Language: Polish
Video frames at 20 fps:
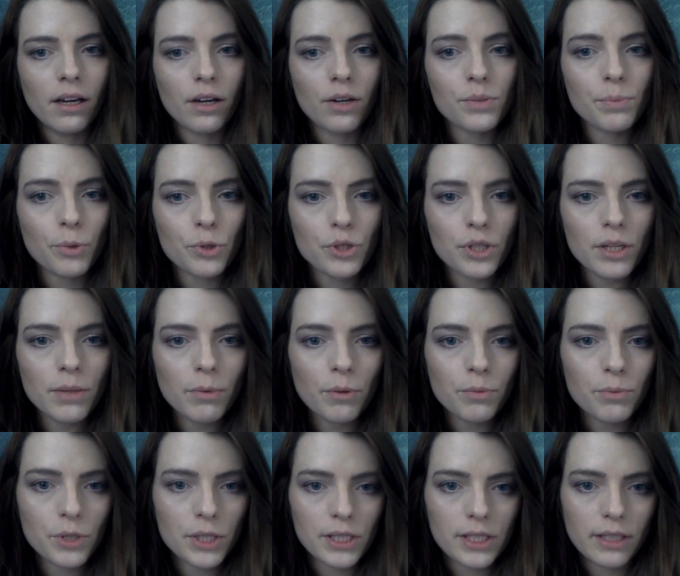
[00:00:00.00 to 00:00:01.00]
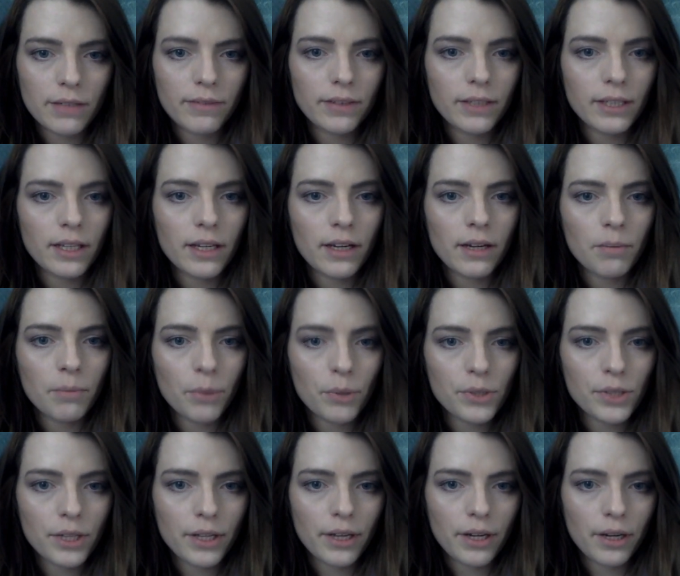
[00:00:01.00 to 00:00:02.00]
Rozpocznijmy od przedstawienia
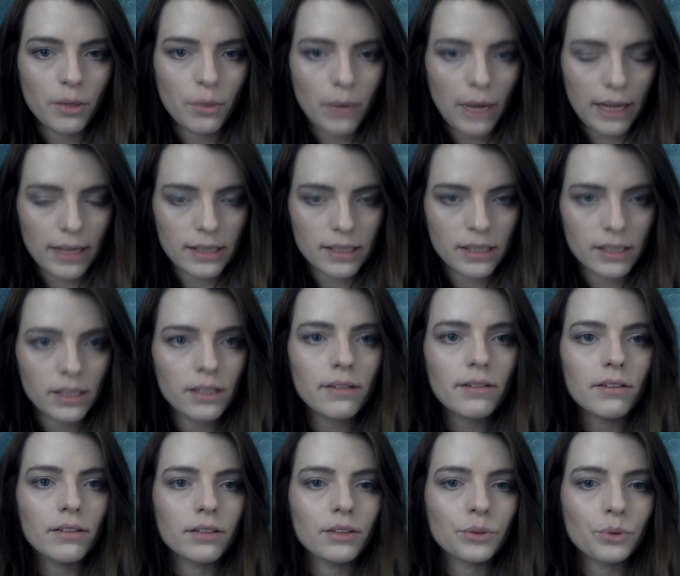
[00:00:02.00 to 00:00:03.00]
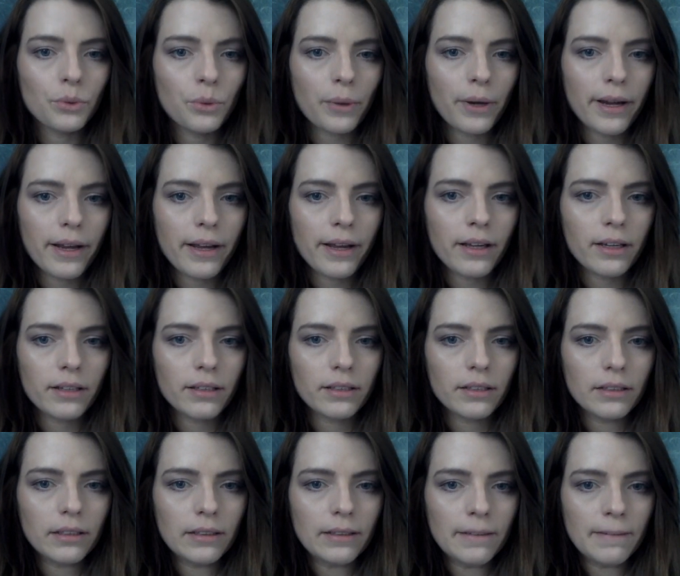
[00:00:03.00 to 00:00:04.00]
polskich regulacji, które
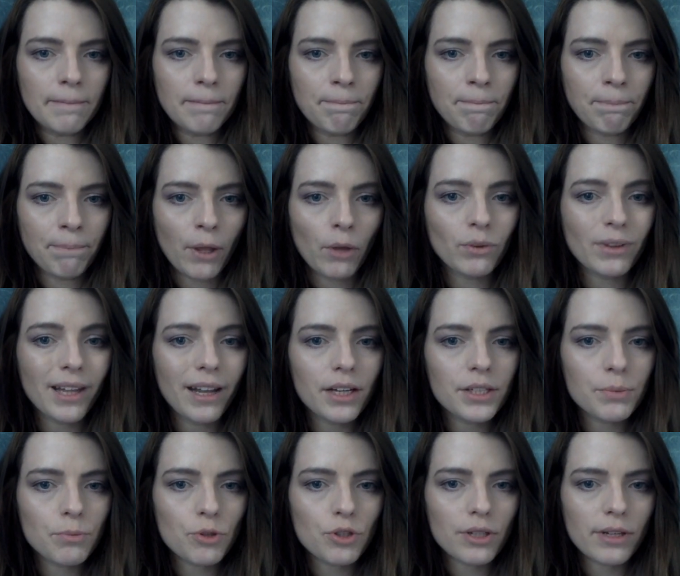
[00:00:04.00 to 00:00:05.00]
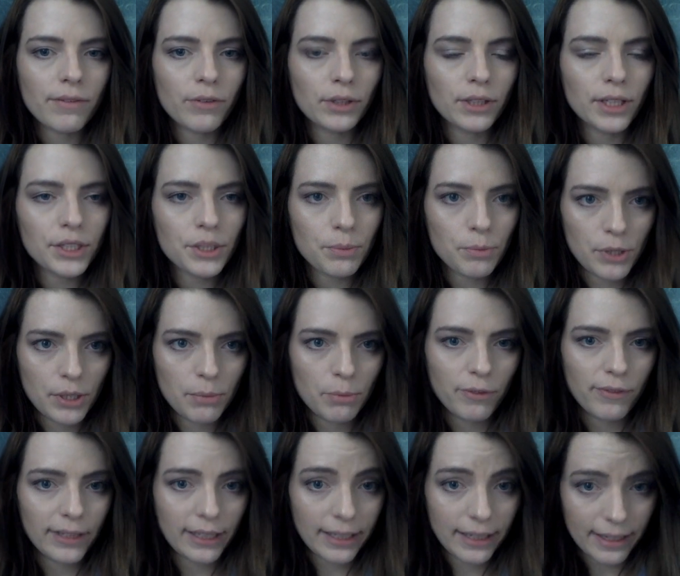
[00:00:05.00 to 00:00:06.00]
odnaleźć można w kodeksie
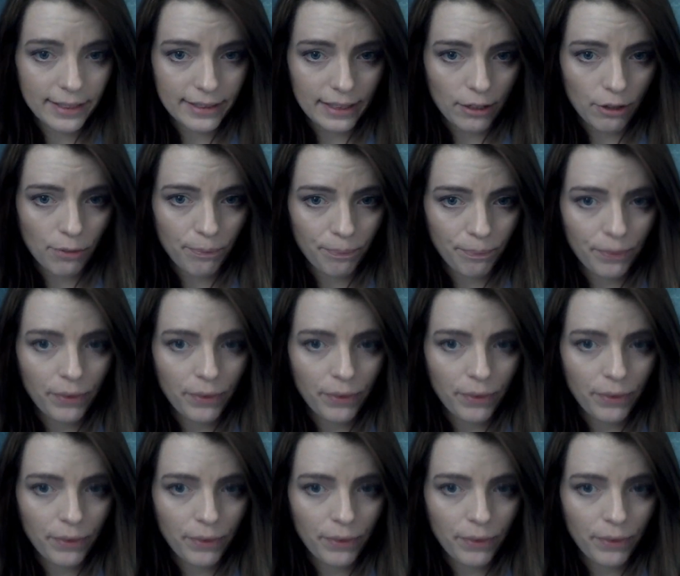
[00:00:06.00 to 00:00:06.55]
postępowania karnego.